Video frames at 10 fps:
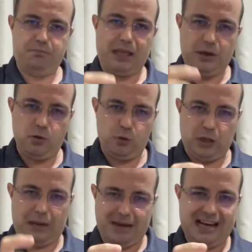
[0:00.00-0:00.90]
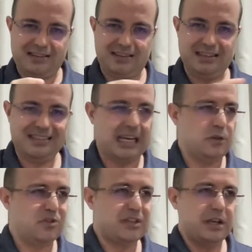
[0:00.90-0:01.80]
pego a máscara e
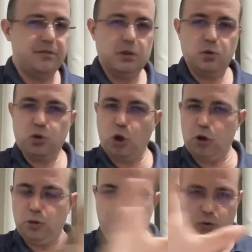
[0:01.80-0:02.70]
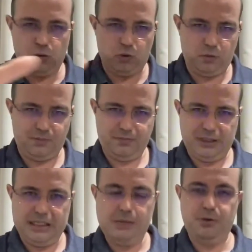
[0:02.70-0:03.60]
saído servindo todo mundo
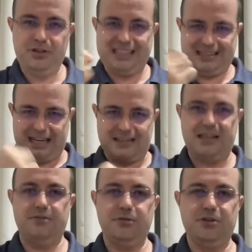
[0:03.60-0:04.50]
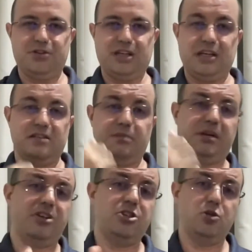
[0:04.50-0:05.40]
e depois tentar servir você, você
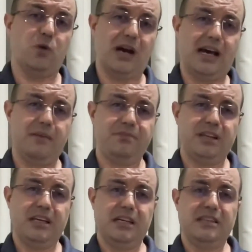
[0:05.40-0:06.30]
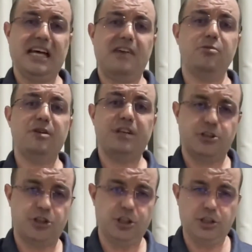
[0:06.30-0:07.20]
perdia o ar, dava uma
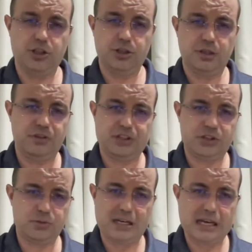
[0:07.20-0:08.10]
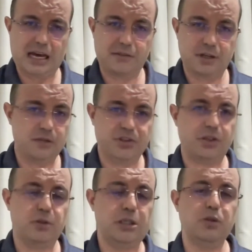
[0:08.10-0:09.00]
vertigem e você desmaiava e
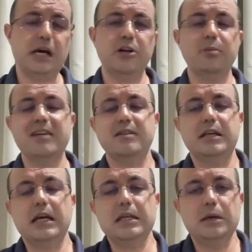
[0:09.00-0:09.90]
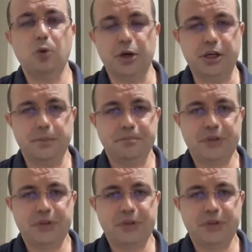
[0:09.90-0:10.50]
você não ia cuidar de mais ninguém e ia morrer.